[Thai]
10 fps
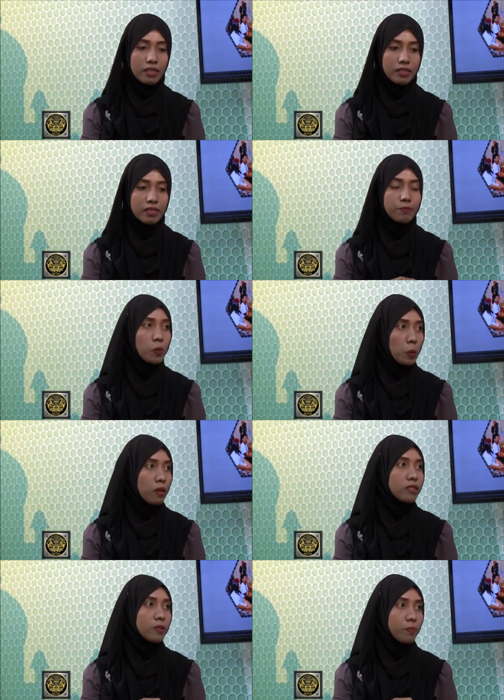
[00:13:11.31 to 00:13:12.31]
สัก 10บโมง
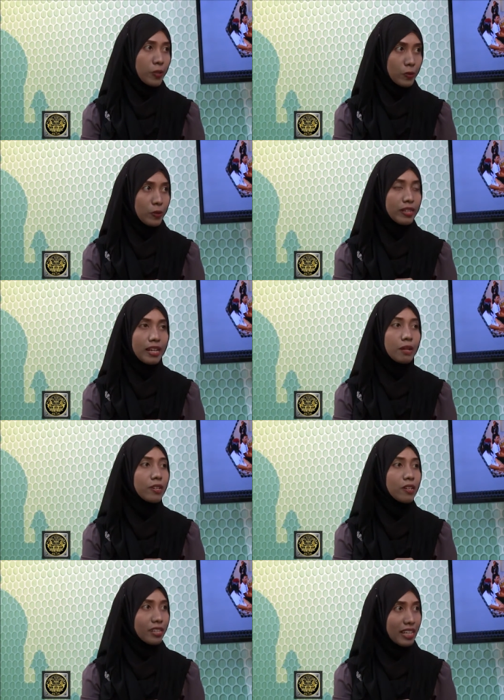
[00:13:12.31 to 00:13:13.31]
เขาจะปล่อยตัว เดี๋ยว
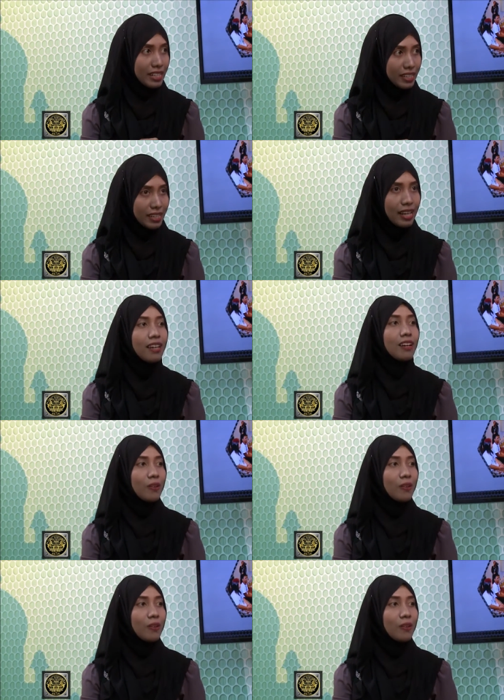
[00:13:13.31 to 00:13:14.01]
ก็ามารอได้เลยนะ